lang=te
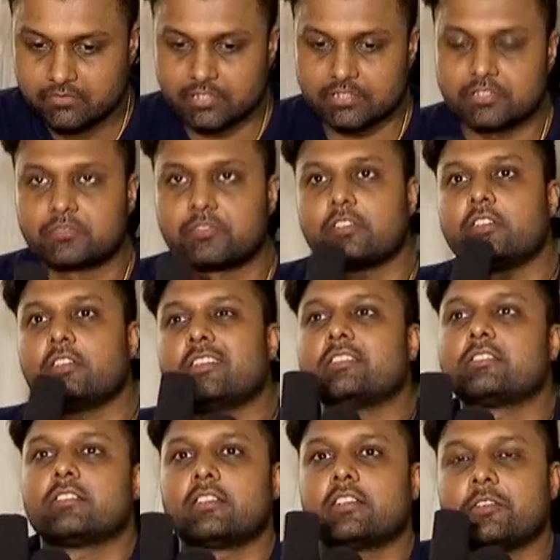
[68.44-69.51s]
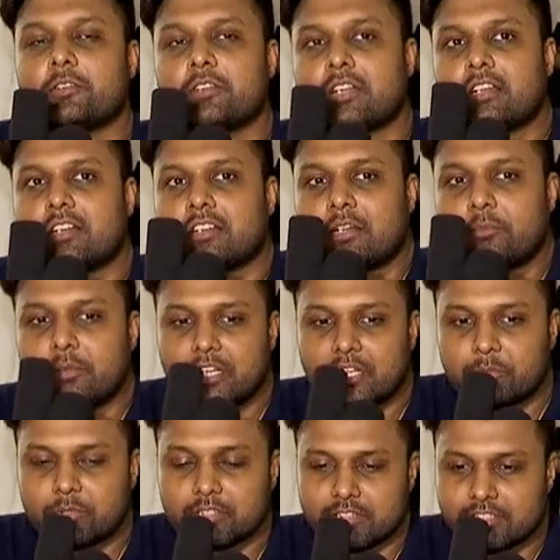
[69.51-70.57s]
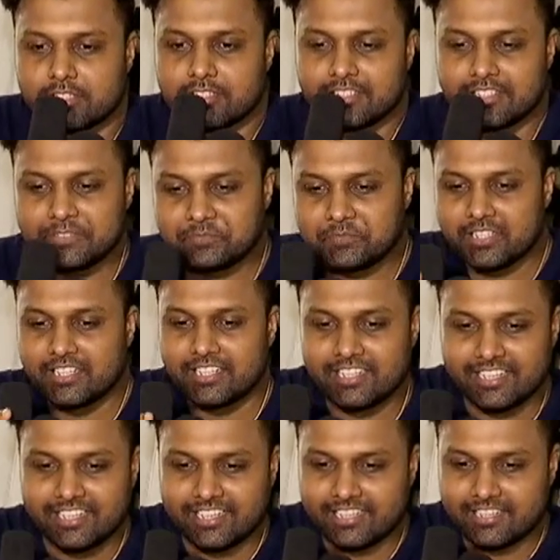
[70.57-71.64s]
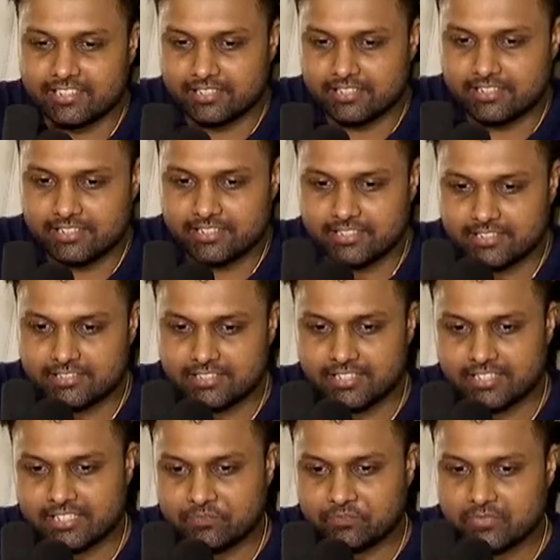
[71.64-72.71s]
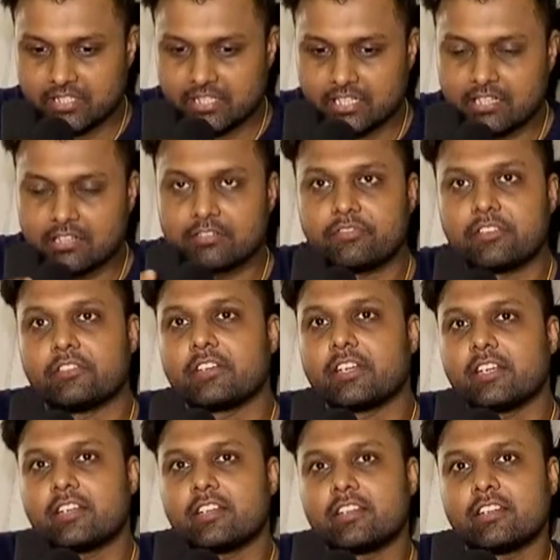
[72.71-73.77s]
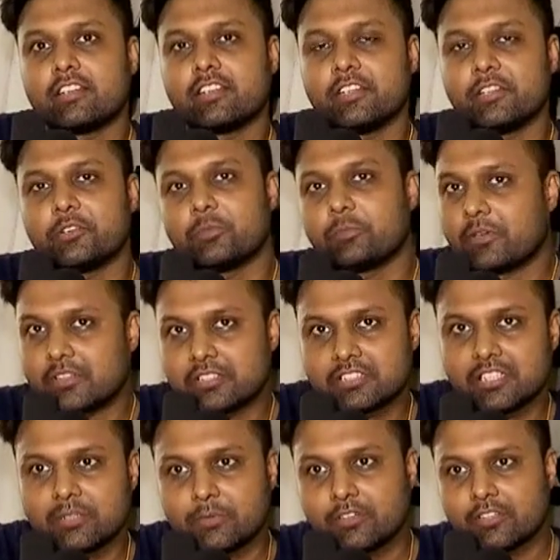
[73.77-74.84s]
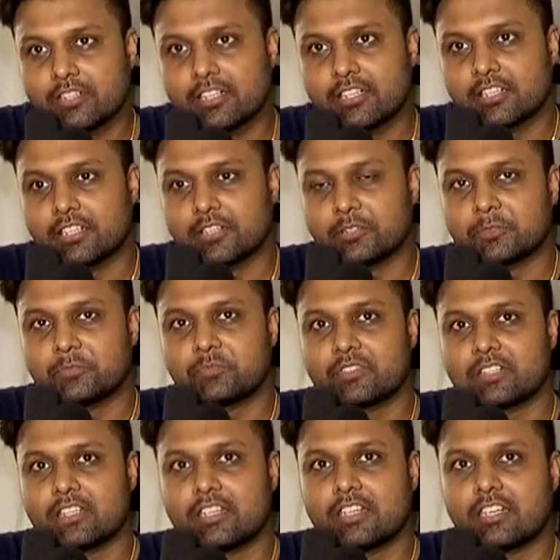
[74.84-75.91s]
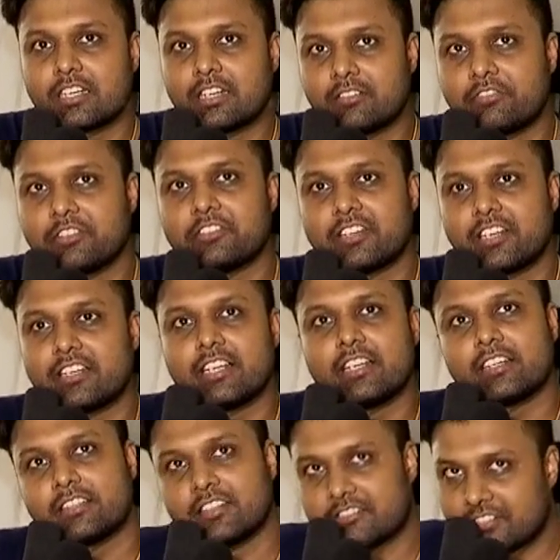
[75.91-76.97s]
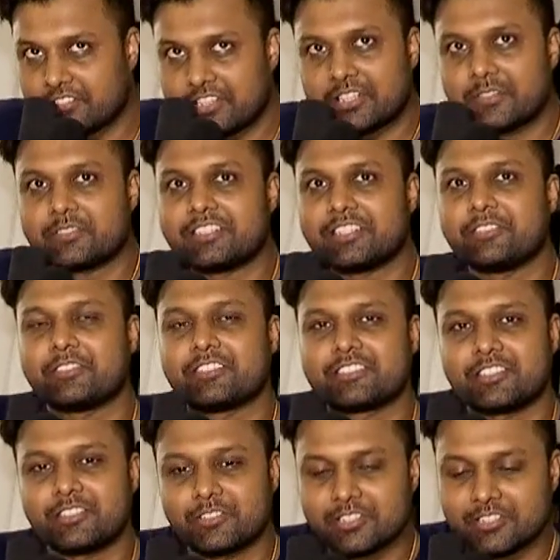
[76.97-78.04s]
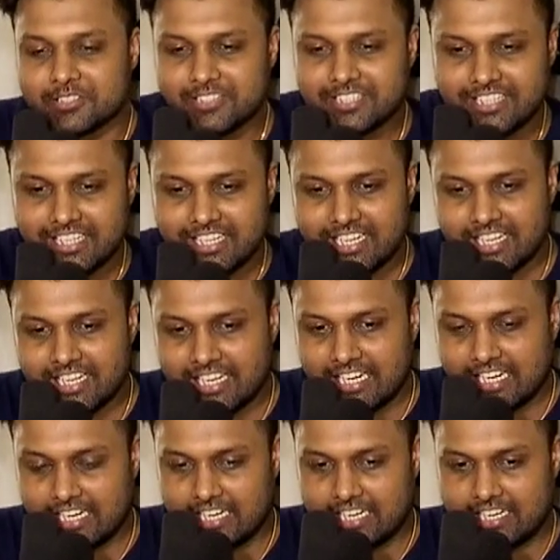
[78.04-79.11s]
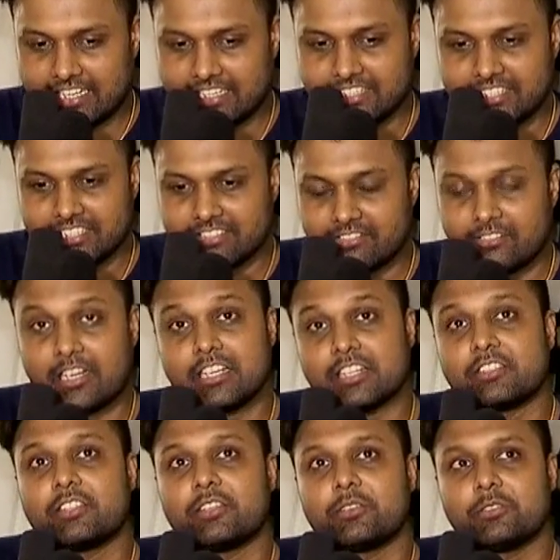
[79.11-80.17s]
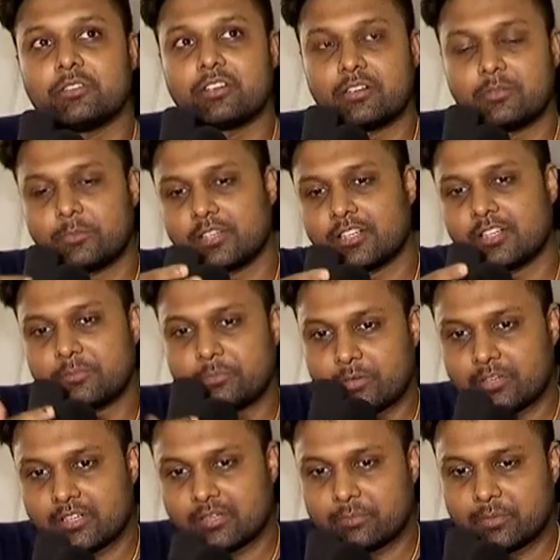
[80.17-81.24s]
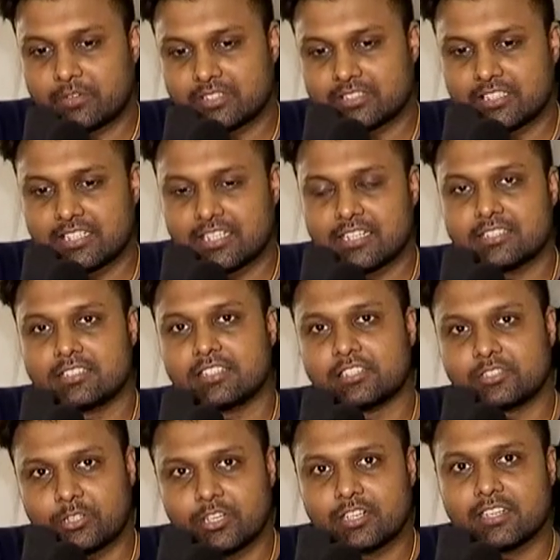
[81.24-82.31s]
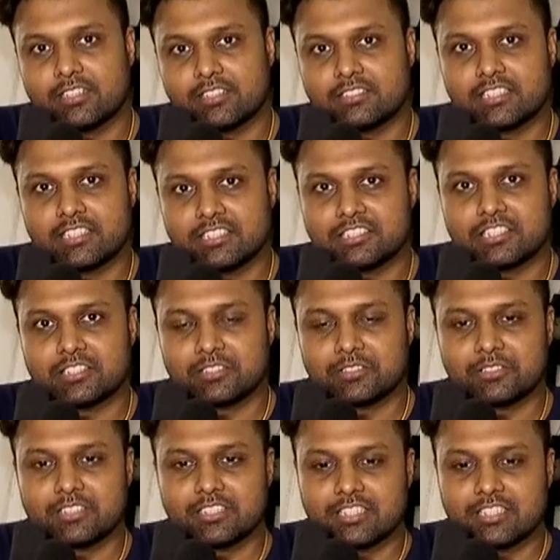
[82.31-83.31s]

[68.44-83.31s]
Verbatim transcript: ఫస్ట్ ఆఫ్ ఆల్ నేను నేను నమ్మలేకపోతున్నానండి ఎందుకంటే లెట్స్ లైక్ నా ఫేవరెట్ హీరో పవర్ స్టార్ పవన్ కళ్యాణ్ గారు నా ఫేవరెట్ డైరెక్టర్ త్రివిక్రమ్ శ్రీనివాసరావు గారు లైక్ ఇది వాళ్ళిద్దరూ మొన్న పవర్ స్టార్ గారి చేత సాంగ్ రిలీజ్ చేయించారు